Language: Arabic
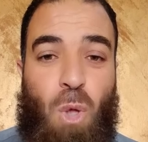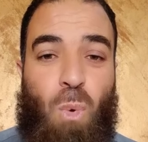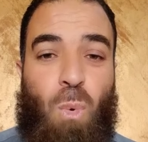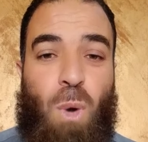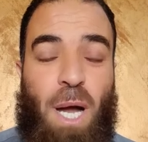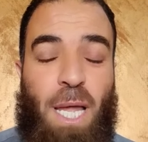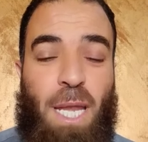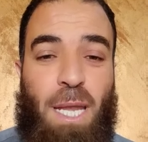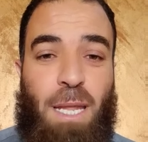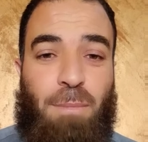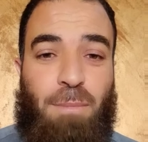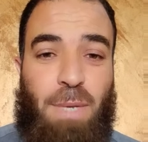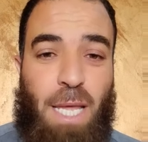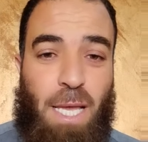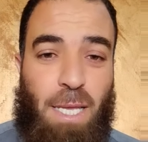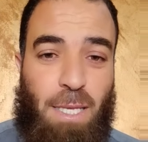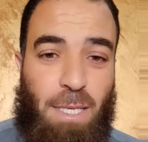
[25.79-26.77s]

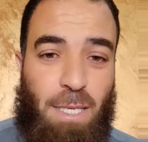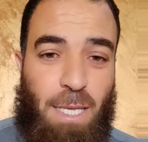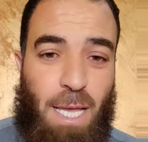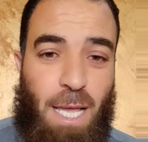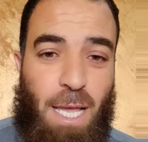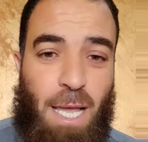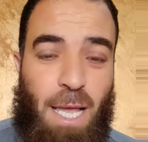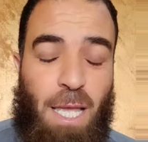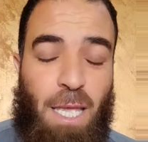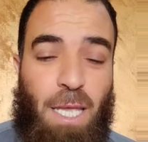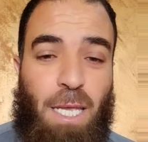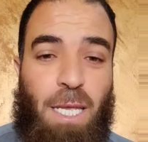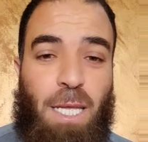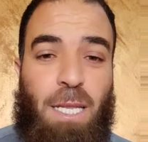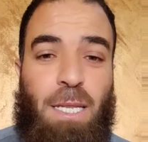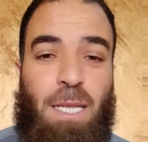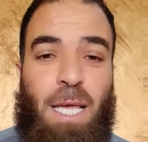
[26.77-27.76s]
وعلمنا إياها
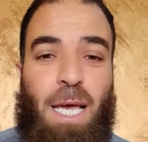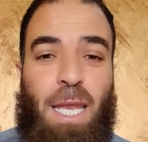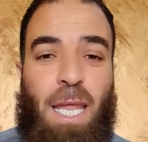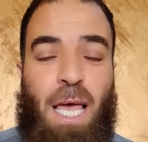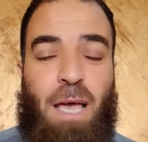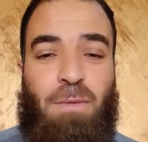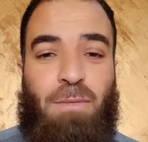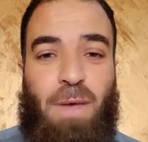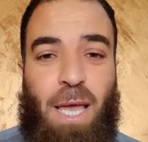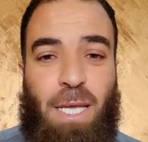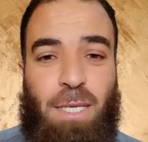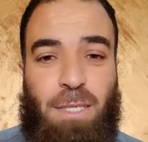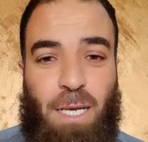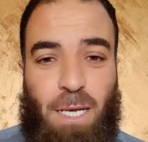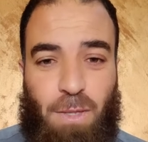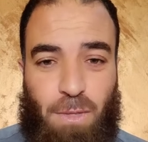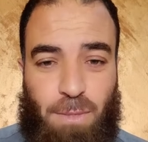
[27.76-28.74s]
إلا لها
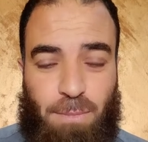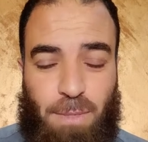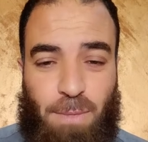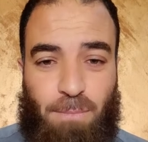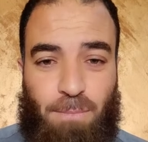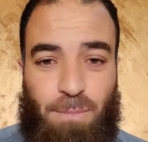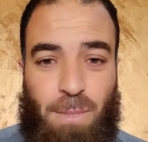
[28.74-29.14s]
فائدة عظيمة